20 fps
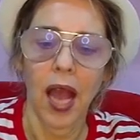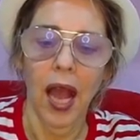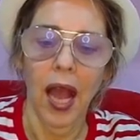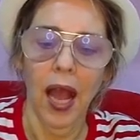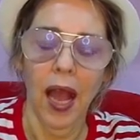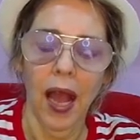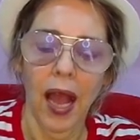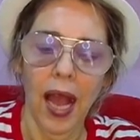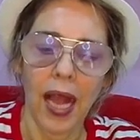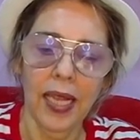
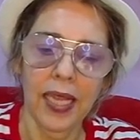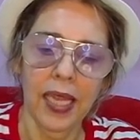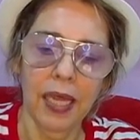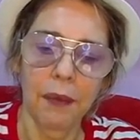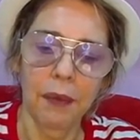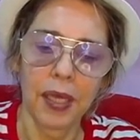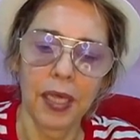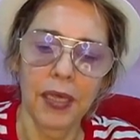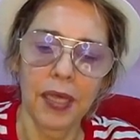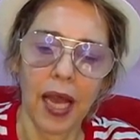Aqui
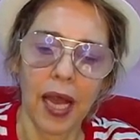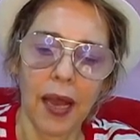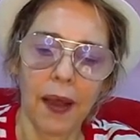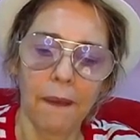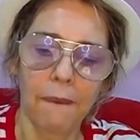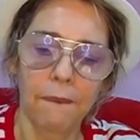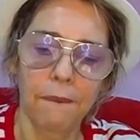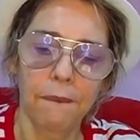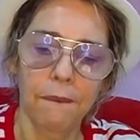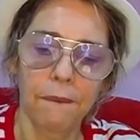me
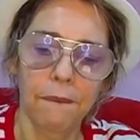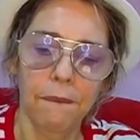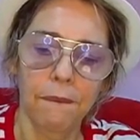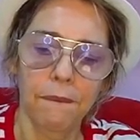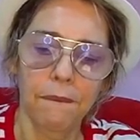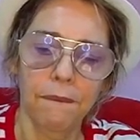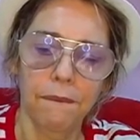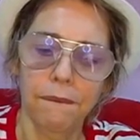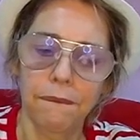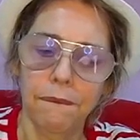dá
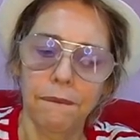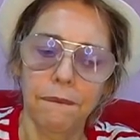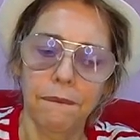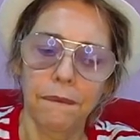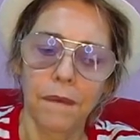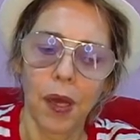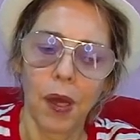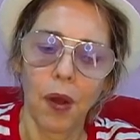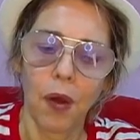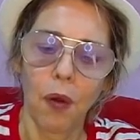
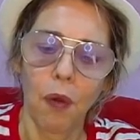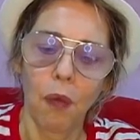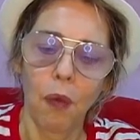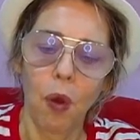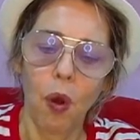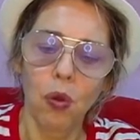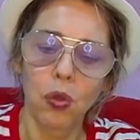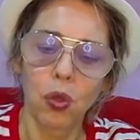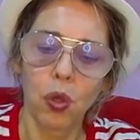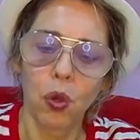um
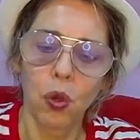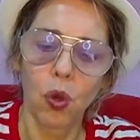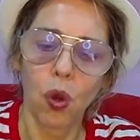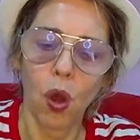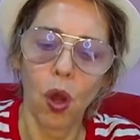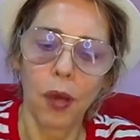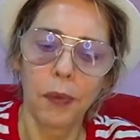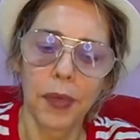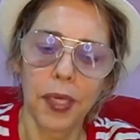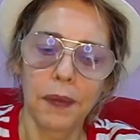outro
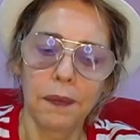nome,